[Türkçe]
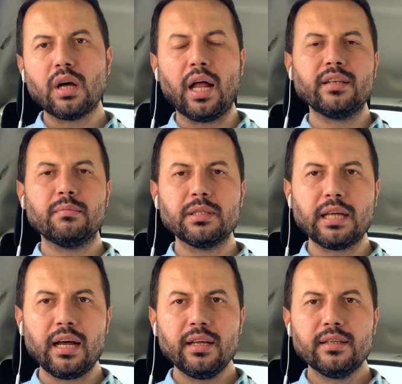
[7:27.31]

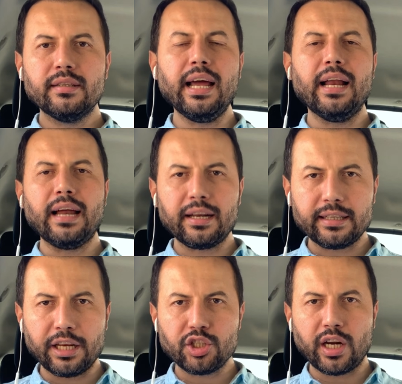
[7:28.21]
anlamında değerli
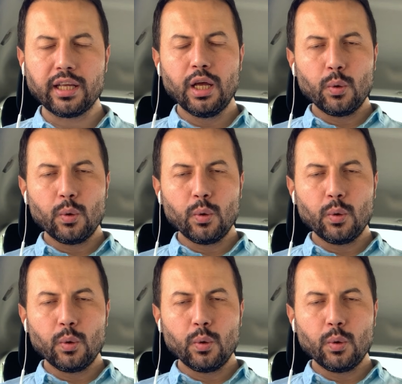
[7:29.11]
arkadaşlar.